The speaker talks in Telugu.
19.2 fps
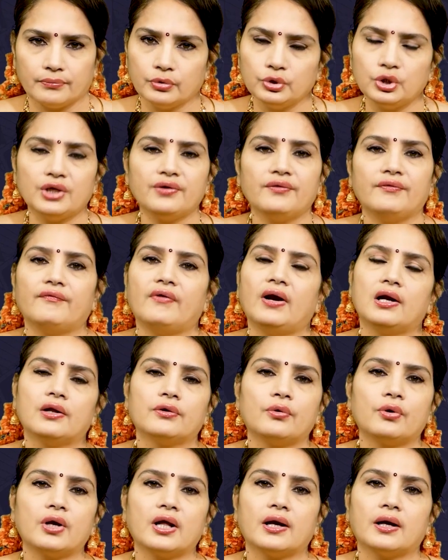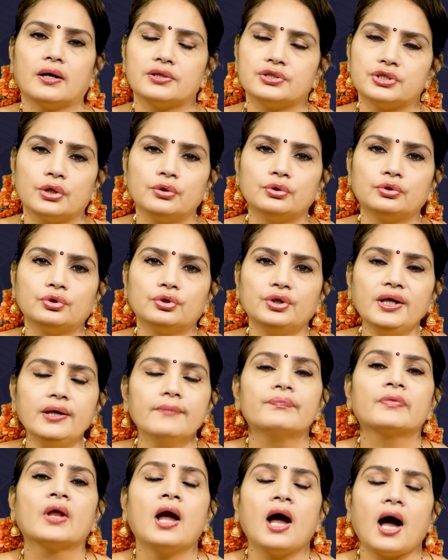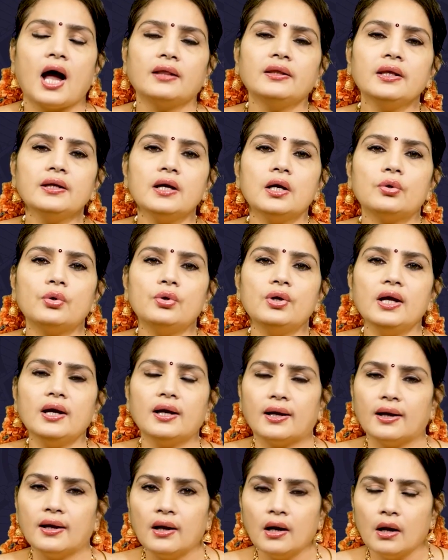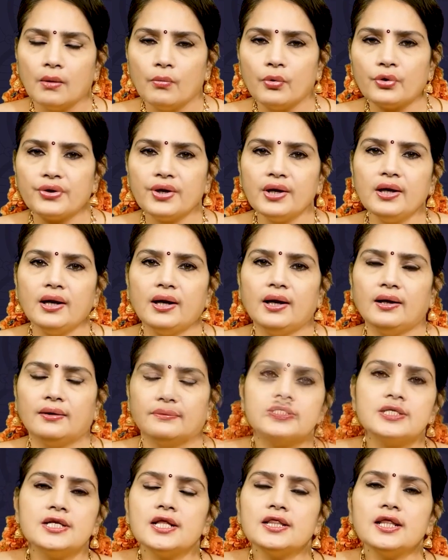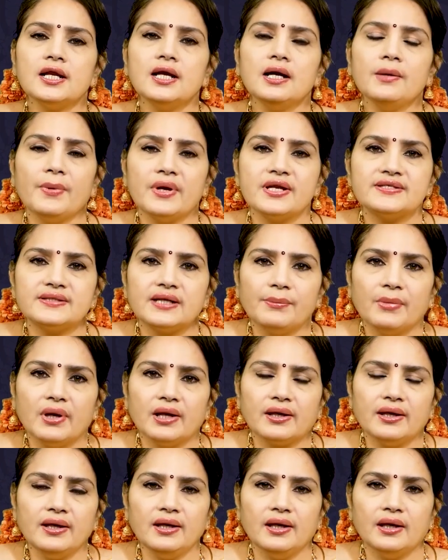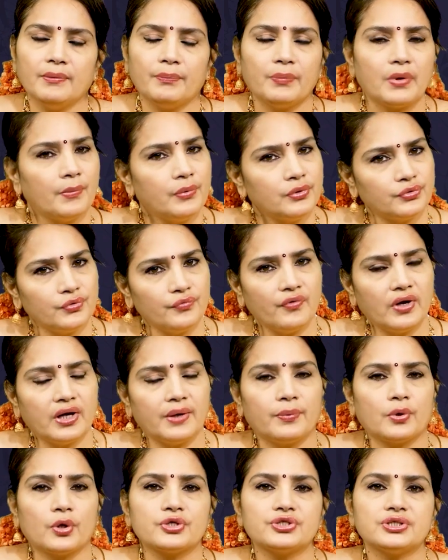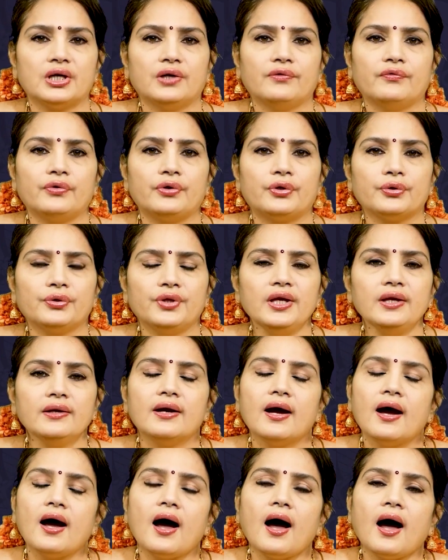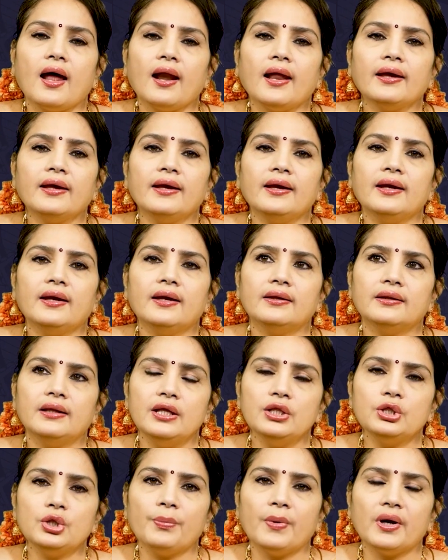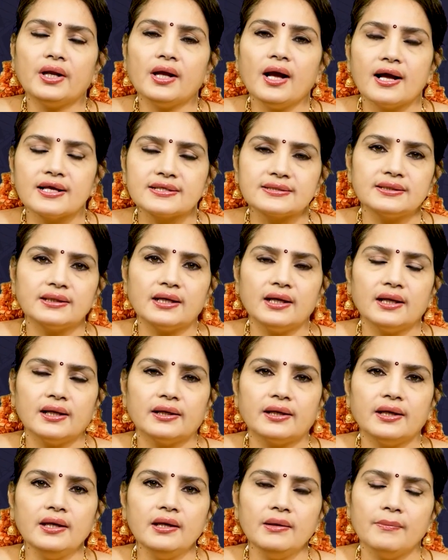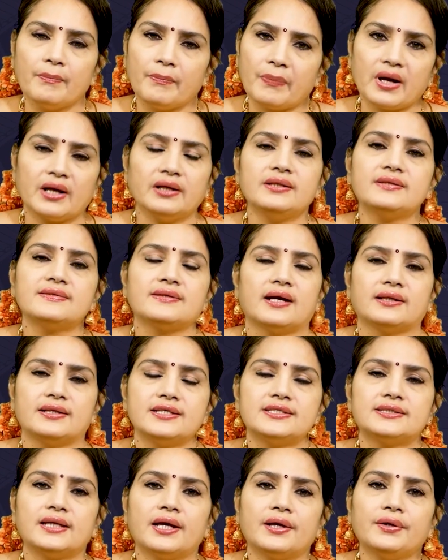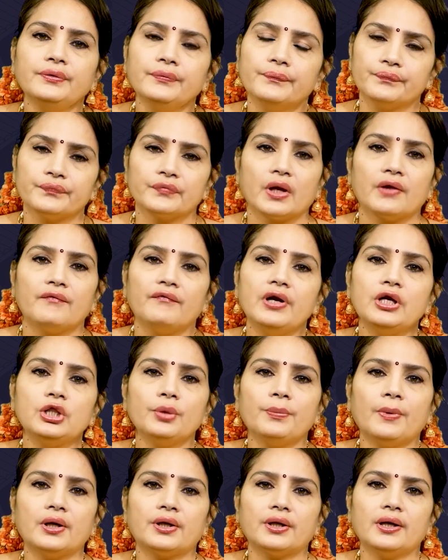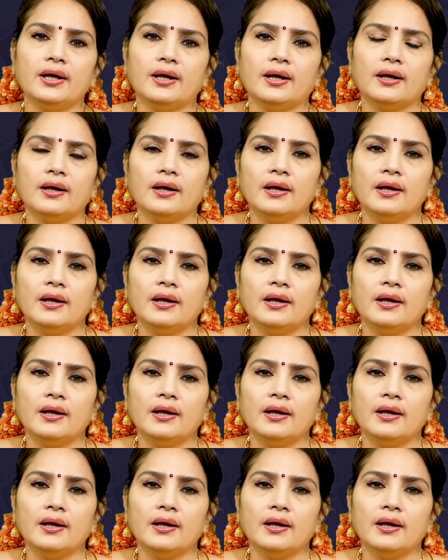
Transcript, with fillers: ముందుకు వెళ్ళడం కూడా జరుగుతుంది అంతేకాకుండా ముఖ్యంగా చిన్న తరహా పరిశ్రమలకి ప్రభుత్వం వారి ప్రోత్సాహం ఉంటుంది అలాగే దీంతో పాటుగా హస్తకళలకి ప్రగతి సాధిస్తారు వీటితో పాటుగా